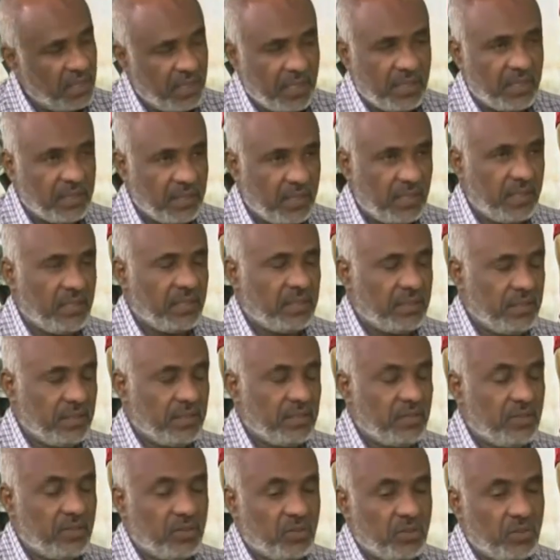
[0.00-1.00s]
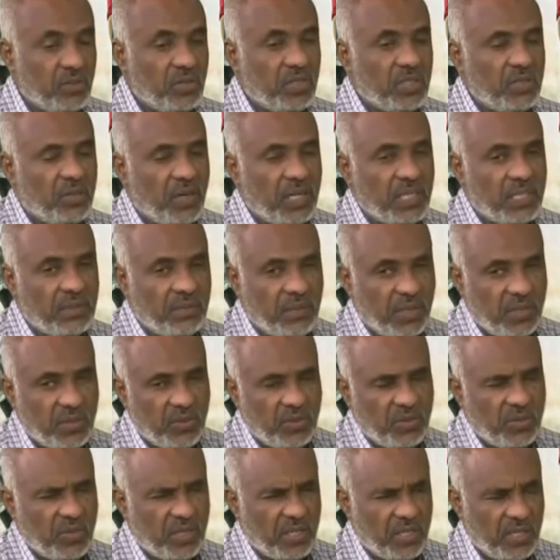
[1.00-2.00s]
انا اخترت توني وعجب
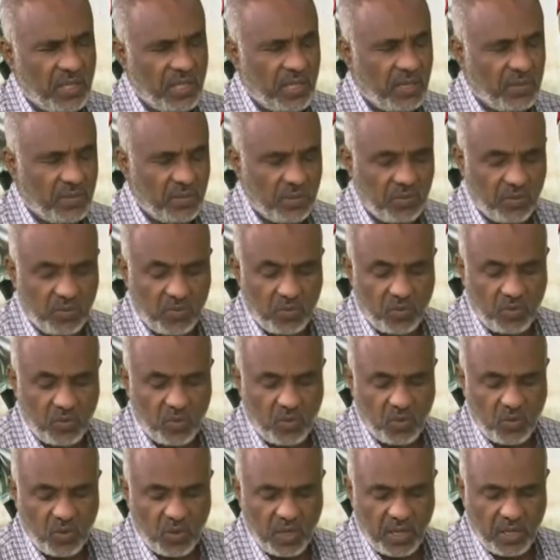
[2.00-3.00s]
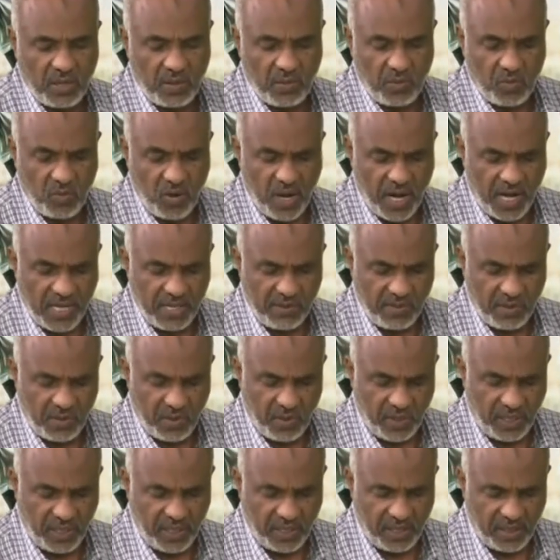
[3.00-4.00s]
حيكونوا قدامهم والمهاجم
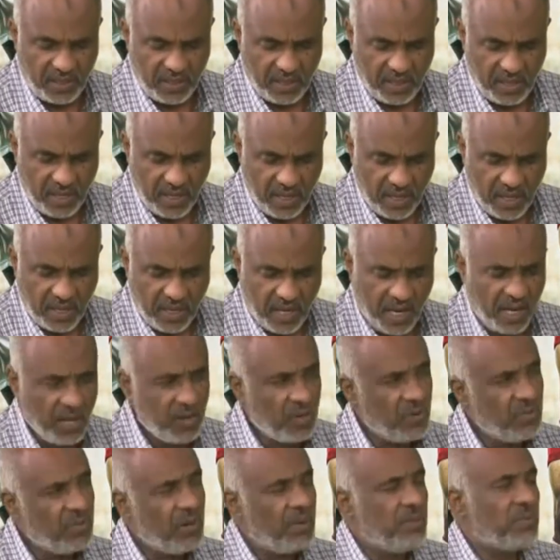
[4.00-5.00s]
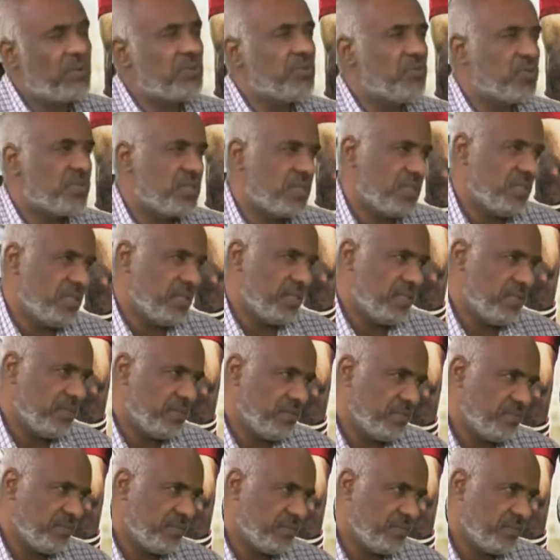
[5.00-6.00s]
الوحيد هيكون محمود
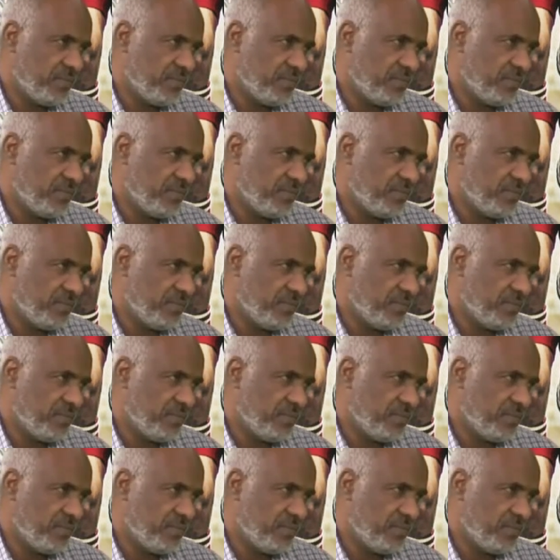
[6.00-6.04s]
مصدي